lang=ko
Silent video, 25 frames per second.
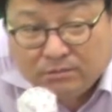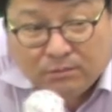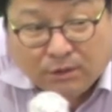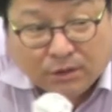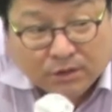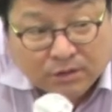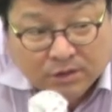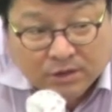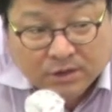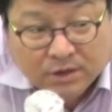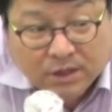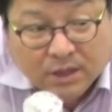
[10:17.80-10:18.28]

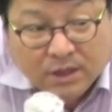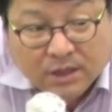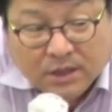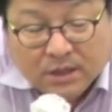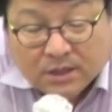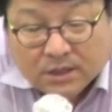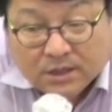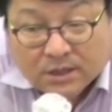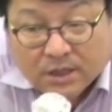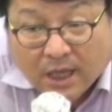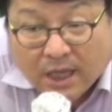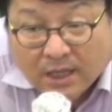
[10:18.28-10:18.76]
뭐든
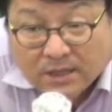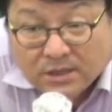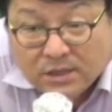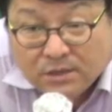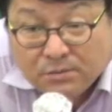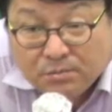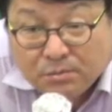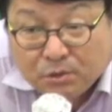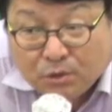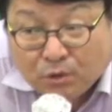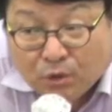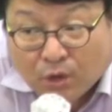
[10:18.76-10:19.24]
따질
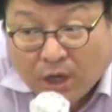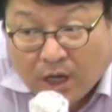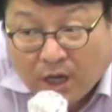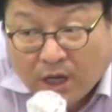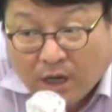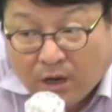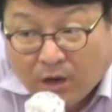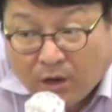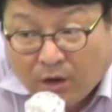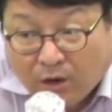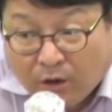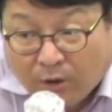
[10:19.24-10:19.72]
필요가
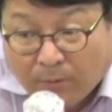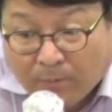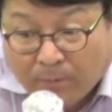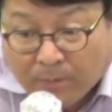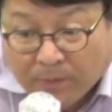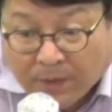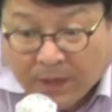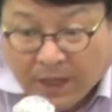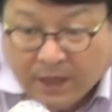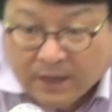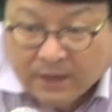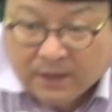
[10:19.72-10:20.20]

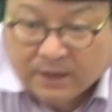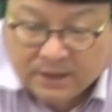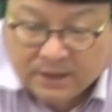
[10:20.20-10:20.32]
없다.